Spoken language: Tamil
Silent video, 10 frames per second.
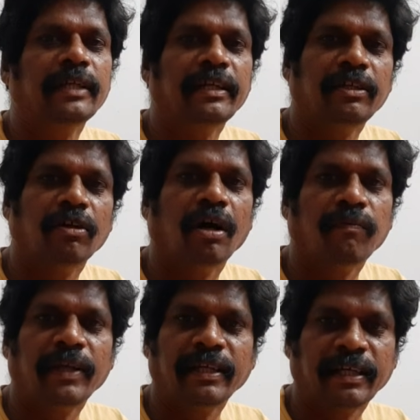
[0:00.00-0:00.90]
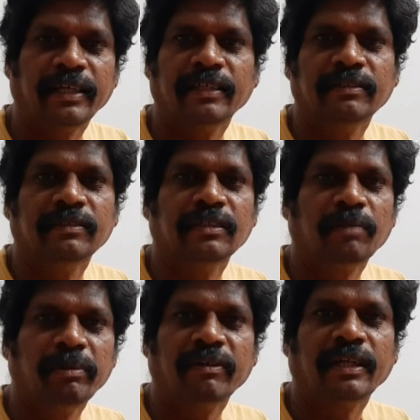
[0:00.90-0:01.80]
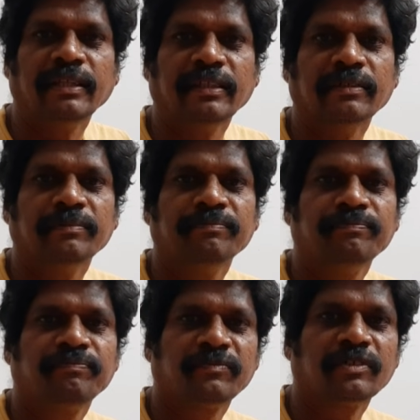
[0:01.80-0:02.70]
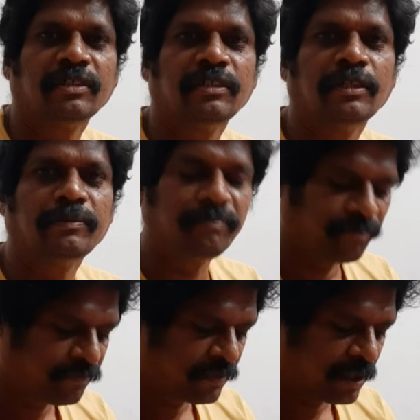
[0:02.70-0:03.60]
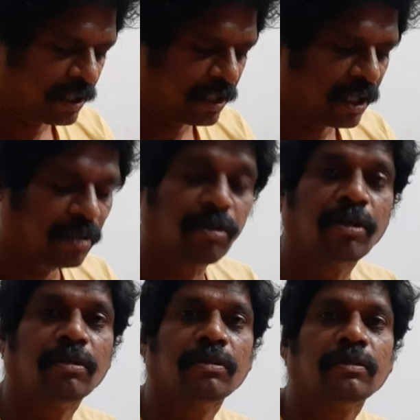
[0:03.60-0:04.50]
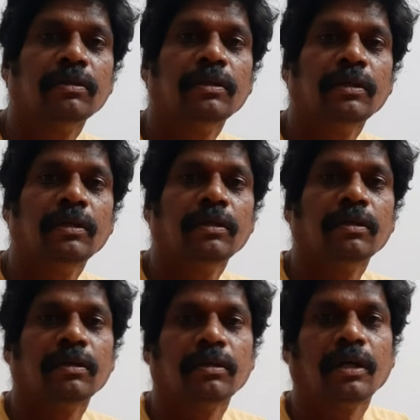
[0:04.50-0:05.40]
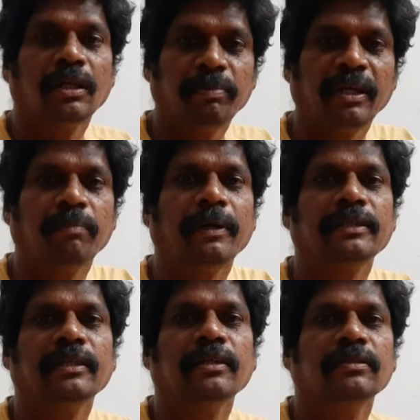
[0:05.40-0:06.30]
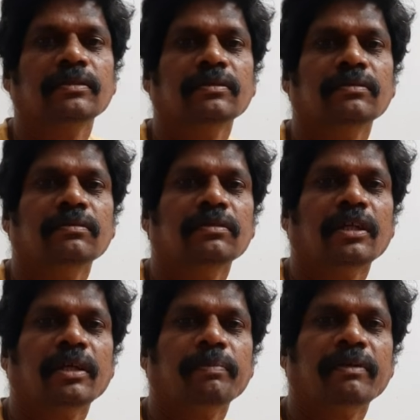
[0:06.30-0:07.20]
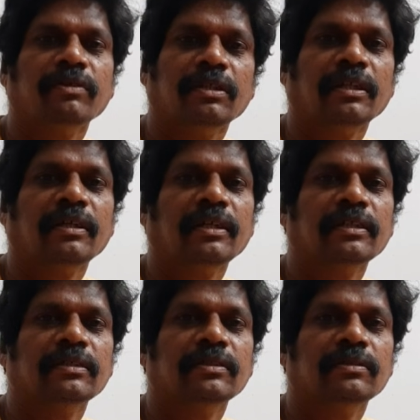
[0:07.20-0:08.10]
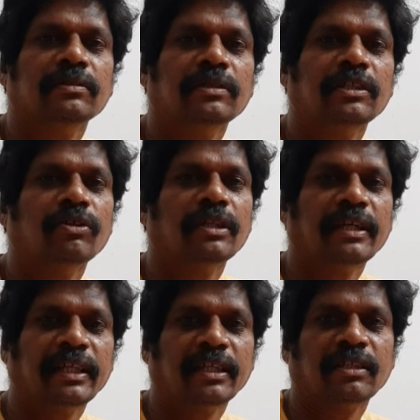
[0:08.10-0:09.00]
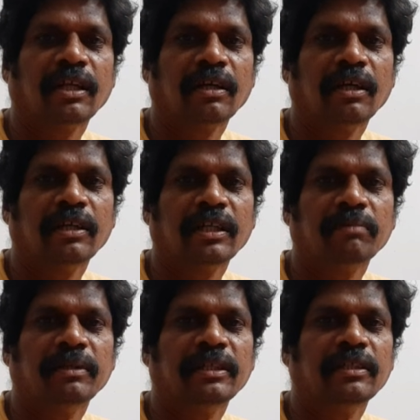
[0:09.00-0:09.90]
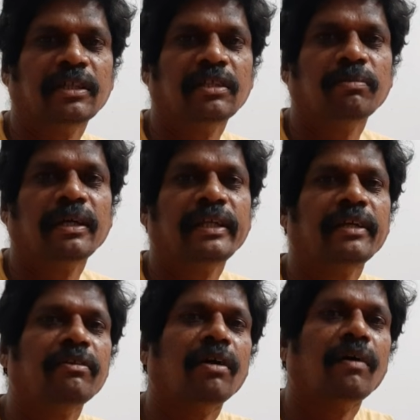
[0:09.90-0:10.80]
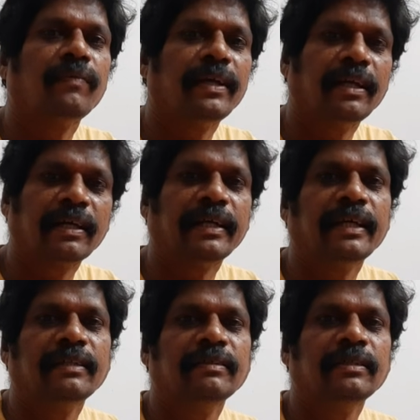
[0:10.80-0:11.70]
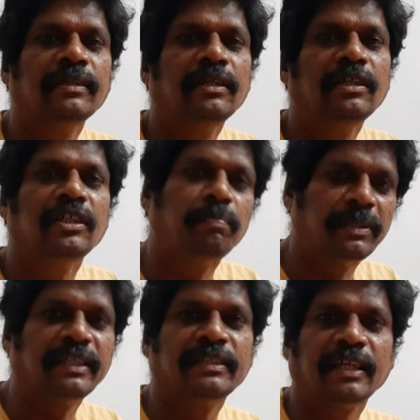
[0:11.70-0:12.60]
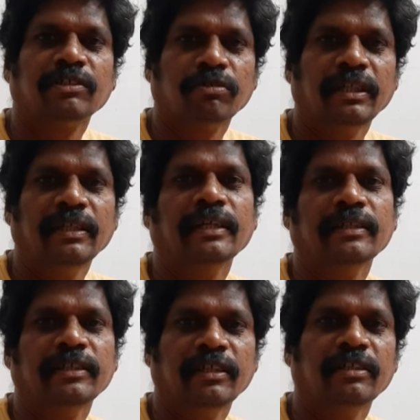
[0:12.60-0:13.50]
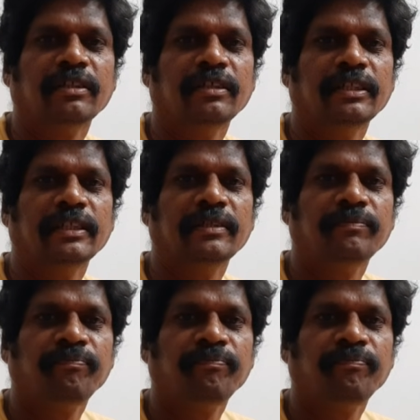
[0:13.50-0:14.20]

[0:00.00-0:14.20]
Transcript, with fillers: எங்கேயும் ஆஃப்லைன் கிடையாது நம்பி வராதிங்க இதுதான் ஏன்னா நான் கூட அலிப்பூர்லேயே பார்த்தேன் நான் நிறைய பேர் வந்துட்டுருக்காங்க இங்கே வந்தால் டிக்கெட் தராங்களான்ற மாதிரி அது மாதிரி எங்கேயும் ஆஃப்லைனில் கிடையாது இப்போதைக்கு சான்ஸ் கூட இல்லை எனக்கு தெரிஞ்சு